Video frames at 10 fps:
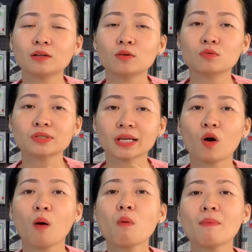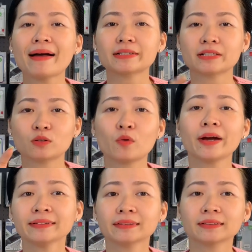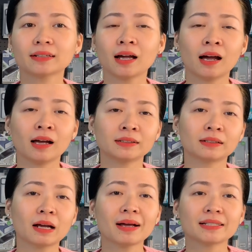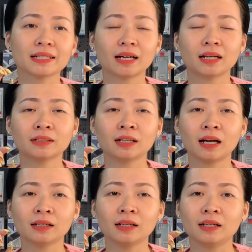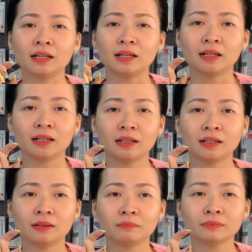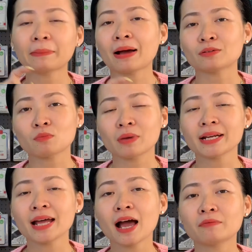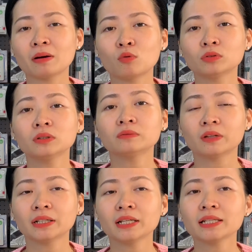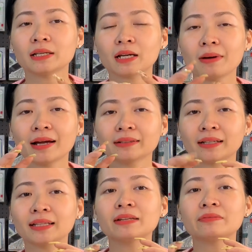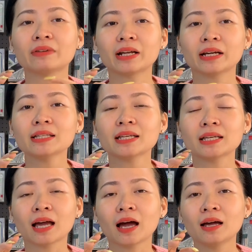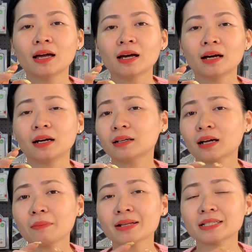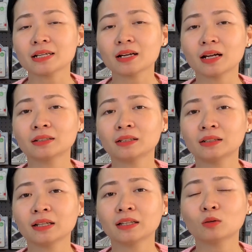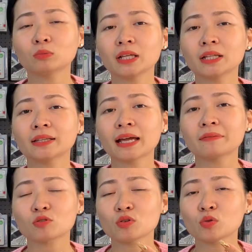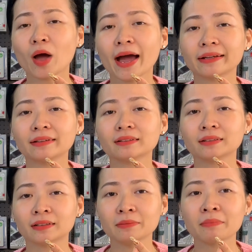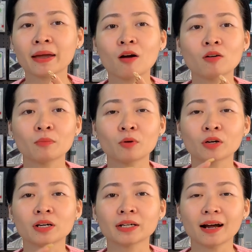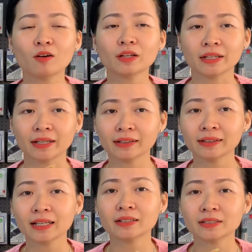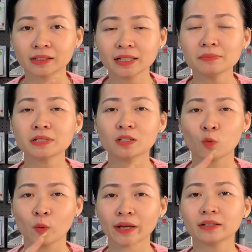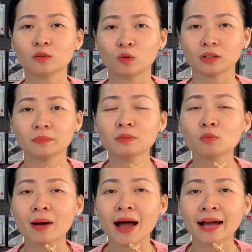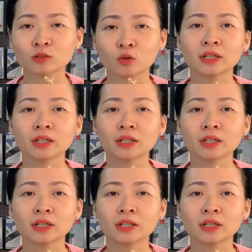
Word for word: cũng sẽ có một bạn trực web à, các bạn chỉ cần à, à, tham khảo dòng máy nào và muốn tư vấn ấy, thì các bạn nhắn tin vào đấy thì Ờ, các bạn chỉ cần ờ, điền thông tin tên và số điện thoại ờ, email là mọi người đã có thể nhắn tin trực tiếp trên web của tâm đức mobile rồi